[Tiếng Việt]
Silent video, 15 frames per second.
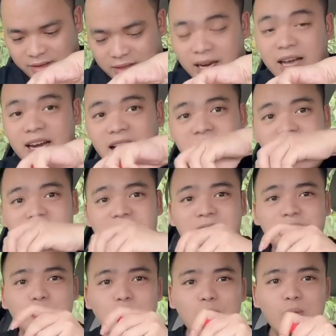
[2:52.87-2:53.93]
Đây
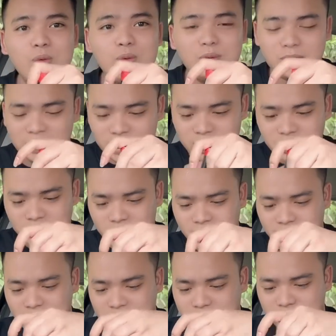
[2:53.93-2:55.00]
là thú chơi
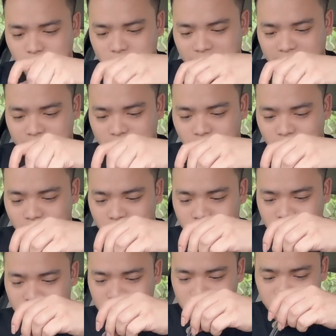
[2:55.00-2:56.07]
siêu xe của
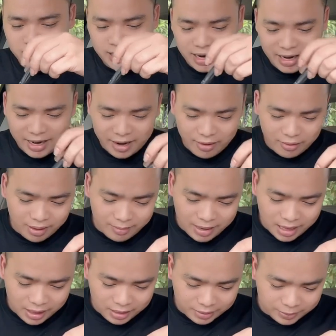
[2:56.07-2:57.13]
con nhà nghèo các
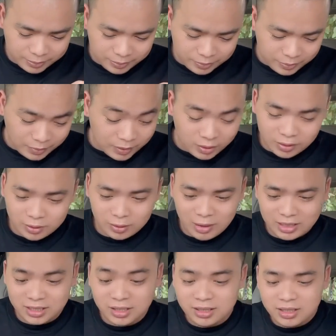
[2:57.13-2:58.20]
bạn ạ.
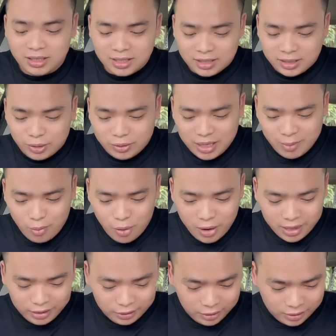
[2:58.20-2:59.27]
Toàn chơi siêu xe mô
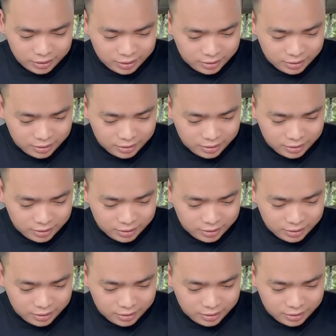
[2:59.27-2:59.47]
hình thôi.